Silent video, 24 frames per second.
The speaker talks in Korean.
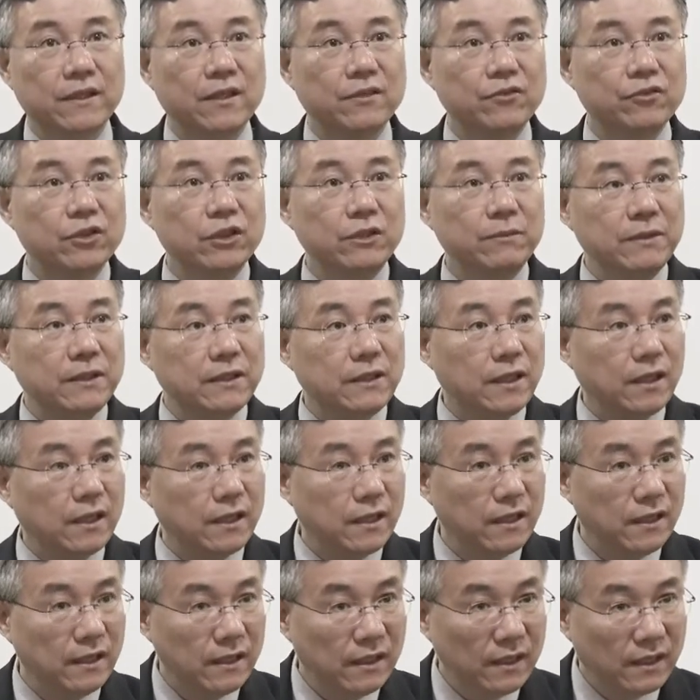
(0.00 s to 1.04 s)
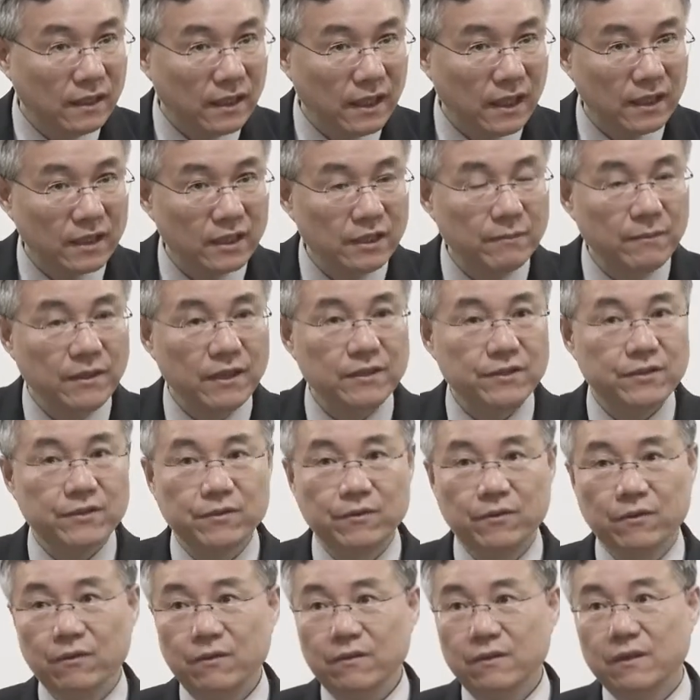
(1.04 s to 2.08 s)
예수님 이 땅에
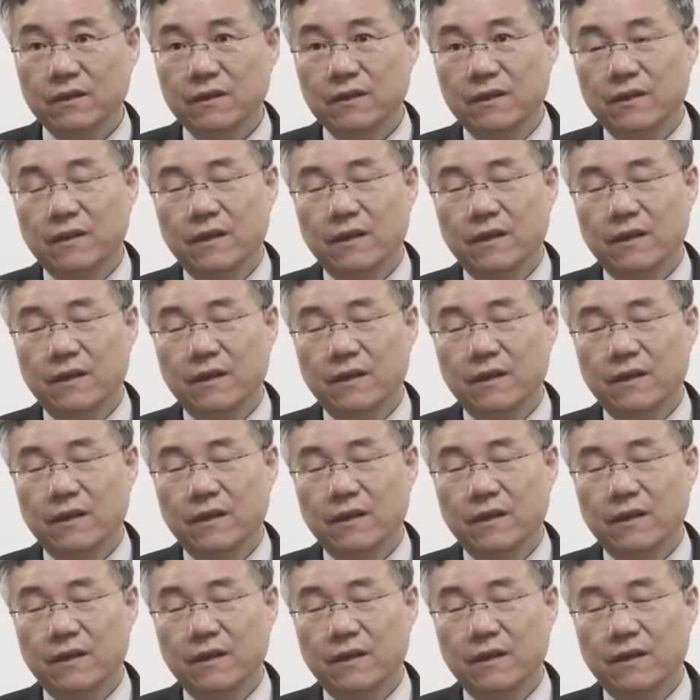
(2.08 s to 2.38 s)
강림하시고